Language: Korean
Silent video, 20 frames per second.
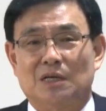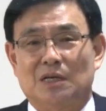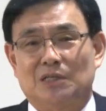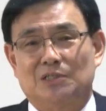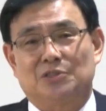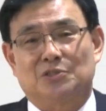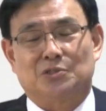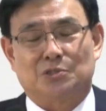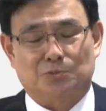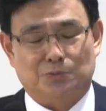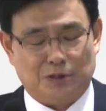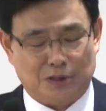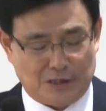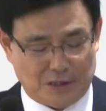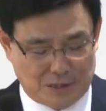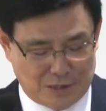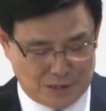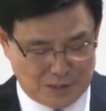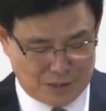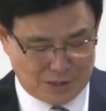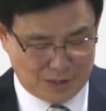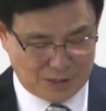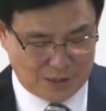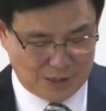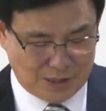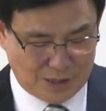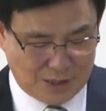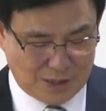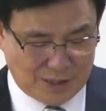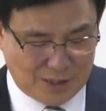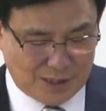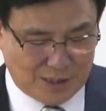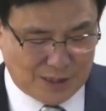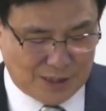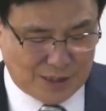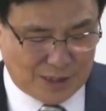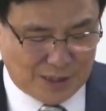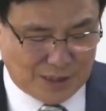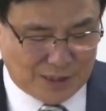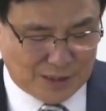하셨습니다.
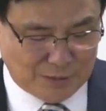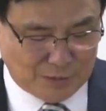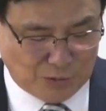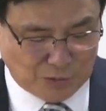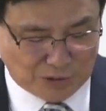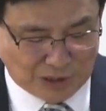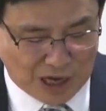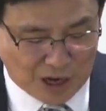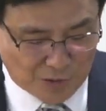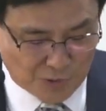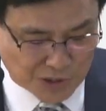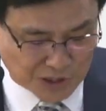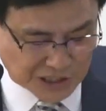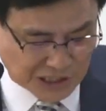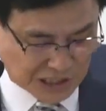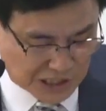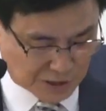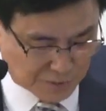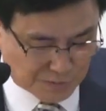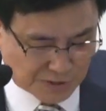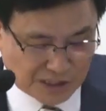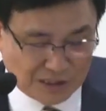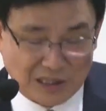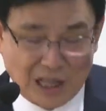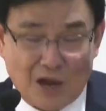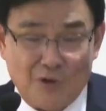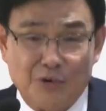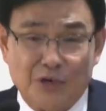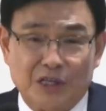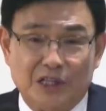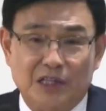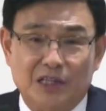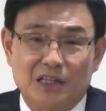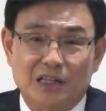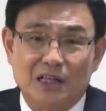또 다윗이 있습니다. 다윗.